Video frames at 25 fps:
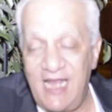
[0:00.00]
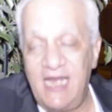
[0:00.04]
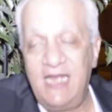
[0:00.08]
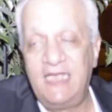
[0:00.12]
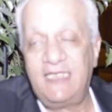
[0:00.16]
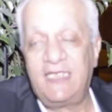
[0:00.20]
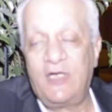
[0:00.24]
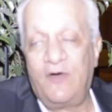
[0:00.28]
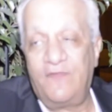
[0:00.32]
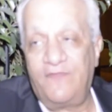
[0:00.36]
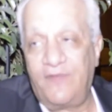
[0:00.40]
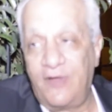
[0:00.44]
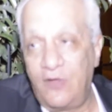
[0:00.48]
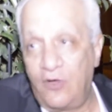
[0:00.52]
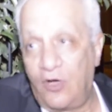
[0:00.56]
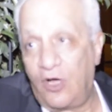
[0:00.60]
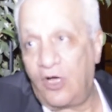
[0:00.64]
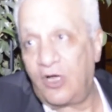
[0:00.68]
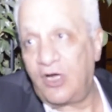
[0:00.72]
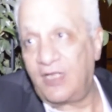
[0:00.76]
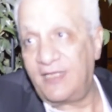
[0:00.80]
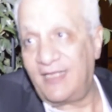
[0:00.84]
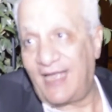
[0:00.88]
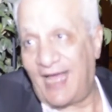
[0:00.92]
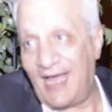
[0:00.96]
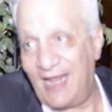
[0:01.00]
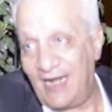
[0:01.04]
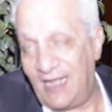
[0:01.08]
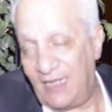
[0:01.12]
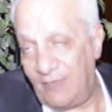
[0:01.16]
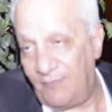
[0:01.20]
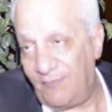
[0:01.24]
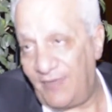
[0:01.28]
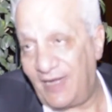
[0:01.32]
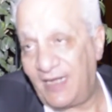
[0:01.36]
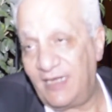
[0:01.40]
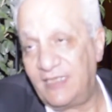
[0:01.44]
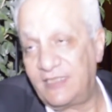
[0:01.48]
اللي سوف يعرض على
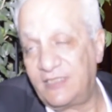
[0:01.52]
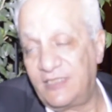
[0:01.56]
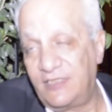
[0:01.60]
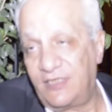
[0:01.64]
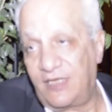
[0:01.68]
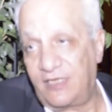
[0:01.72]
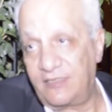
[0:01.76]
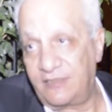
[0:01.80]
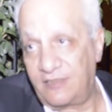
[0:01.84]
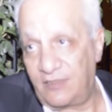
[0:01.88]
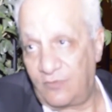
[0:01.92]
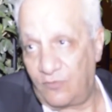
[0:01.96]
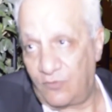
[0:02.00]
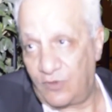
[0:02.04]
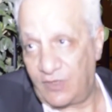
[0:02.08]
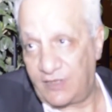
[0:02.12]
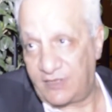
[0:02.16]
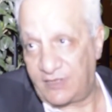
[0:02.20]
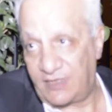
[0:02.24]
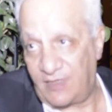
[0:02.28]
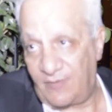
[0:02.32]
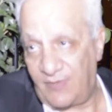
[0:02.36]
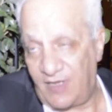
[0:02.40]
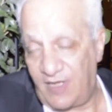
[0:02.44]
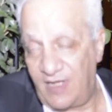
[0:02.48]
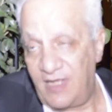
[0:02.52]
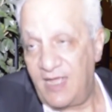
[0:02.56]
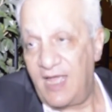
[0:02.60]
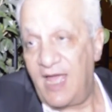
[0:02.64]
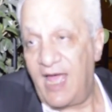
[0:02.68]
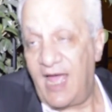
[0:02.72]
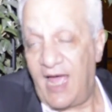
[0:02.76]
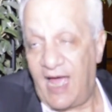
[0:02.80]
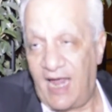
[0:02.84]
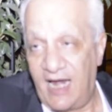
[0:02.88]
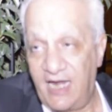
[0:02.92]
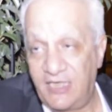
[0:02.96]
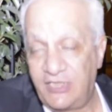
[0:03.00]
مجلس اداره المنظمه
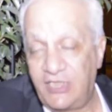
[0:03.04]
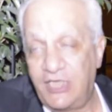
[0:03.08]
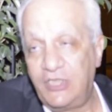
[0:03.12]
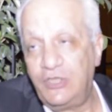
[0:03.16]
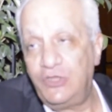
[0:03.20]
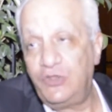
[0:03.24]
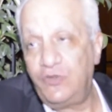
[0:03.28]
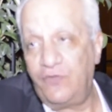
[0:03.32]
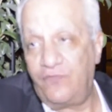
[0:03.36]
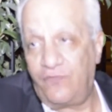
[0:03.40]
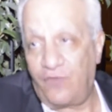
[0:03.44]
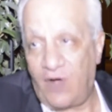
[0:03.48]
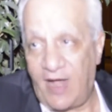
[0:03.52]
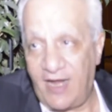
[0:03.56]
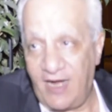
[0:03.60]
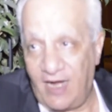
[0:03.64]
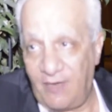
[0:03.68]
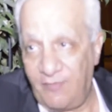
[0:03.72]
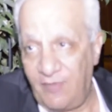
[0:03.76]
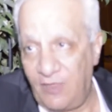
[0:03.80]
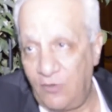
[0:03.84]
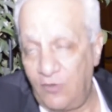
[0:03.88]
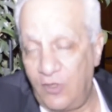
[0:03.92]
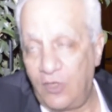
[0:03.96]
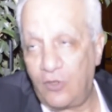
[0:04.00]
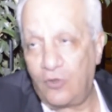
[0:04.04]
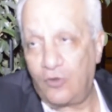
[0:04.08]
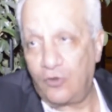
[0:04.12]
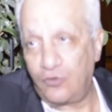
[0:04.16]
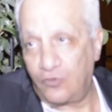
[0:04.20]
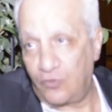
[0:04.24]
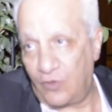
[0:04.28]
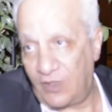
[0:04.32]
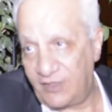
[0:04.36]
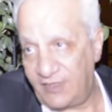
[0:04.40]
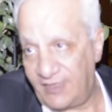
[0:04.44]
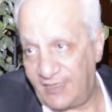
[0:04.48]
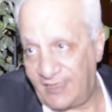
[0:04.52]
علشان يشوفوا هيعملوا ايه
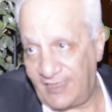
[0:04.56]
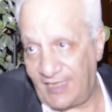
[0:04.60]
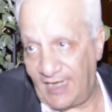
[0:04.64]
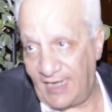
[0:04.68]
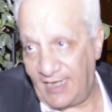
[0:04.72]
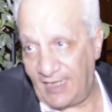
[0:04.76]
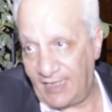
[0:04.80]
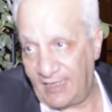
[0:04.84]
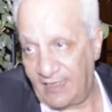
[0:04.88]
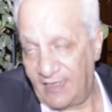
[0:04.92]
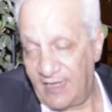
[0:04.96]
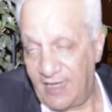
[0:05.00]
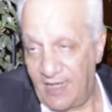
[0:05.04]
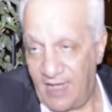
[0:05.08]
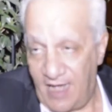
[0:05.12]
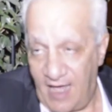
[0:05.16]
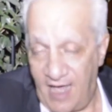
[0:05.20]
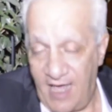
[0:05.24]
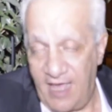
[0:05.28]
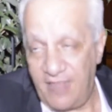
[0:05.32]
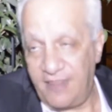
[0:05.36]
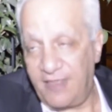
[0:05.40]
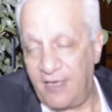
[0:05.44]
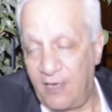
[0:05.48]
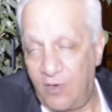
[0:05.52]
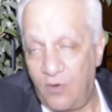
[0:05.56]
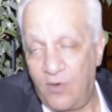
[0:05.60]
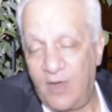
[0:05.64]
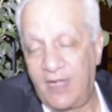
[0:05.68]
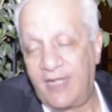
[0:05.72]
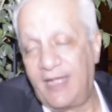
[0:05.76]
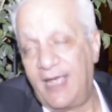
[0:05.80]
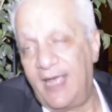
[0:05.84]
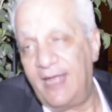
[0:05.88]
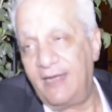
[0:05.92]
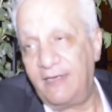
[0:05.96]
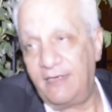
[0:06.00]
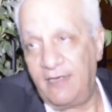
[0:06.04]
الخطوات التاليه. هذا هو
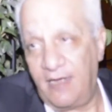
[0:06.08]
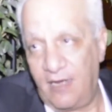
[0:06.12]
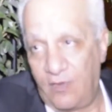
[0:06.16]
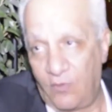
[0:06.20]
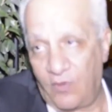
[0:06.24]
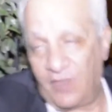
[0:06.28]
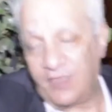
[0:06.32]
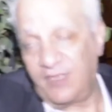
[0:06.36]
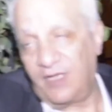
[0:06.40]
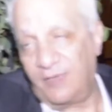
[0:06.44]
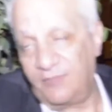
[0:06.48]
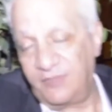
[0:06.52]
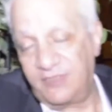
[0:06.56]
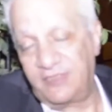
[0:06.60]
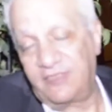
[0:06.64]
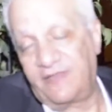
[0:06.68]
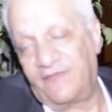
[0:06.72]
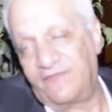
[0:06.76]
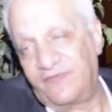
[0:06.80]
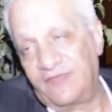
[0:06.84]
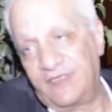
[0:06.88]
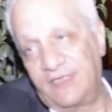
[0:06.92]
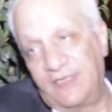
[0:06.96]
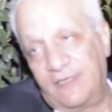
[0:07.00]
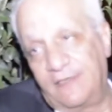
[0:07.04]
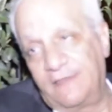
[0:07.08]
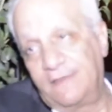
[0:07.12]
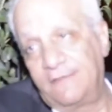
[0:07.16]
كان الوضع بالتفصيل.